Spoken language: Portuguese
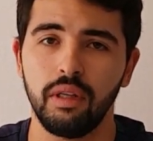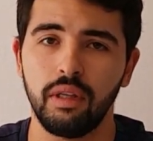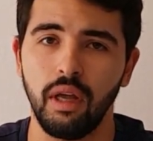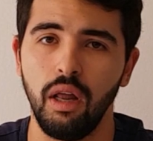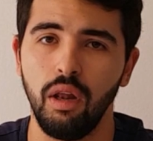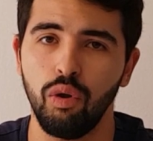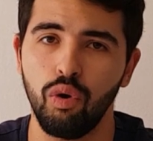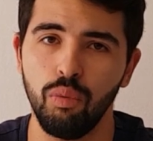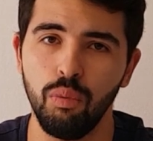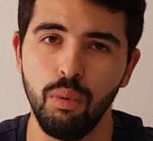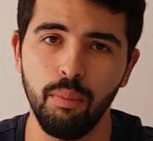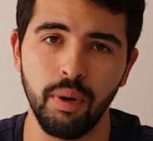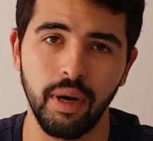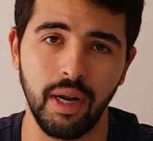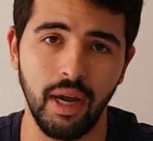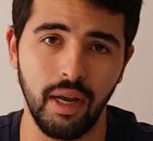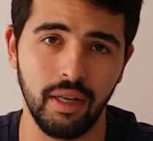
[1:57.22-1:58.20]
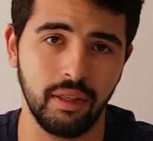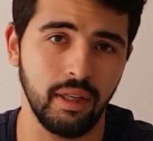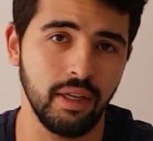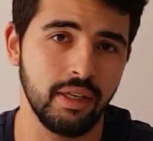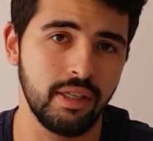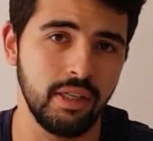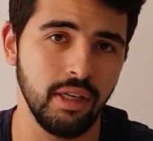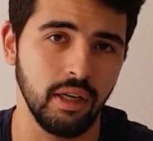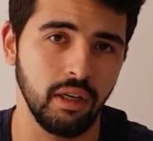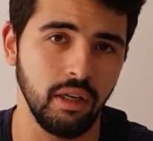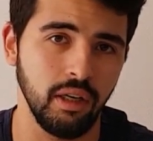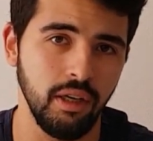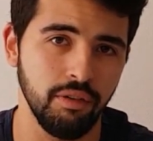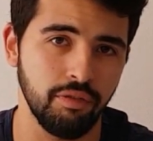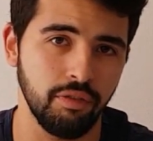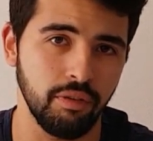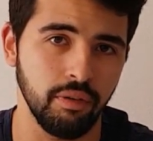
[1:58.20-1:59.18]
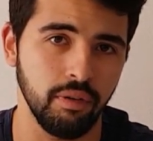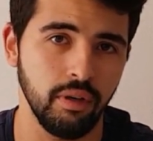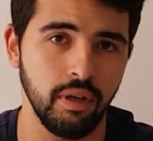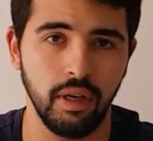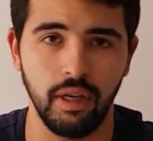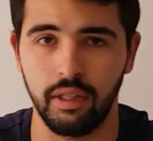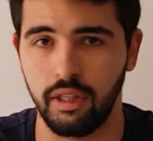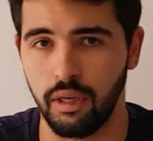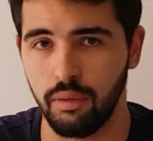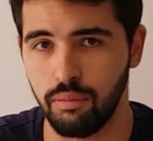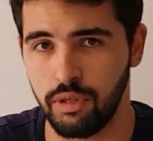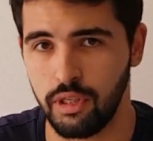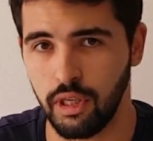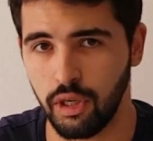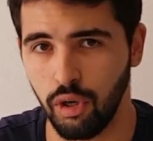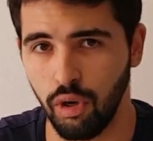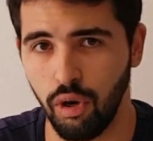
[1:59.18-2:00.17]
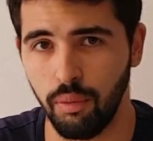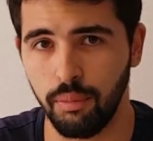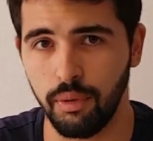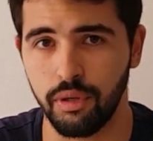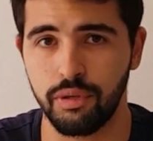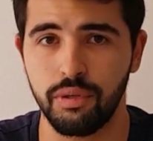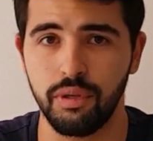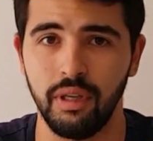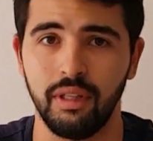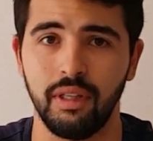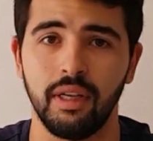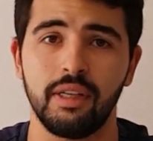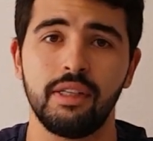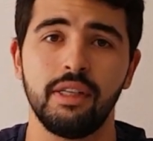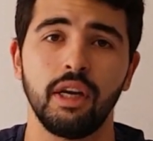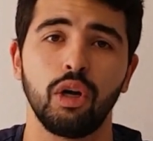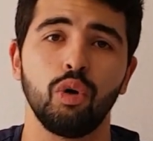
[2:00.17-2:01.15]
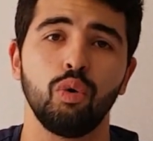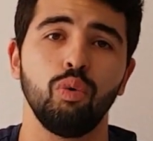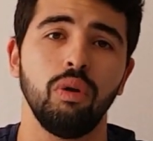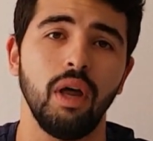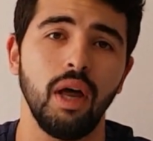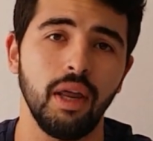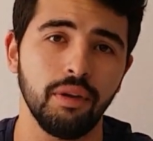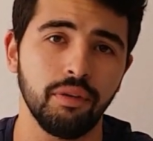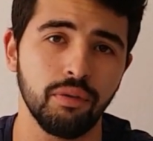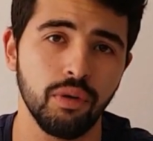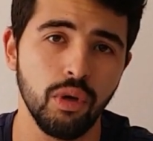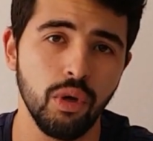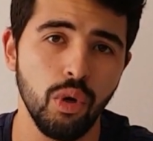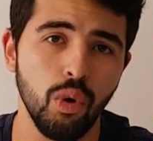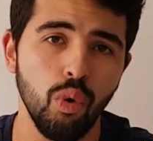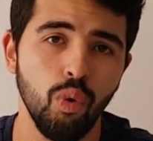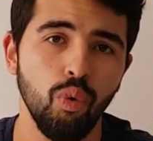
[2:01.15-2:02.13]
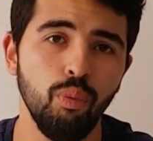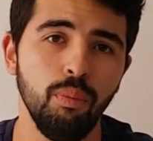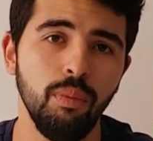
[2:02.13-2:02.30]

Tal como o mercado tem que ser livre em termos económicos e tem que ser regulado, o